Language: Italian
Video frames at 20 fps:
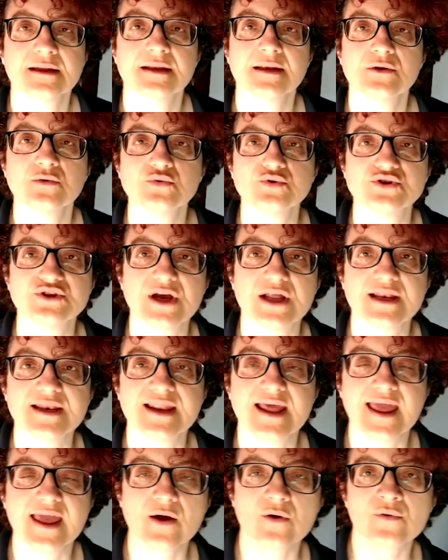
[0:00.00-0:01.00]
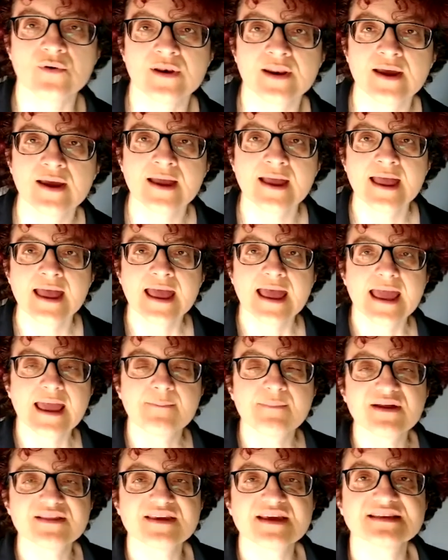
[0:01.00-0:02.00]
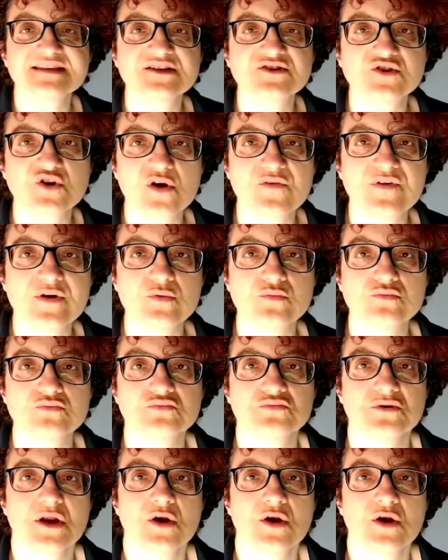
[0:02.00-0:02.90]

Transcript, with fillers: le luci al neon e Mattia si trova in un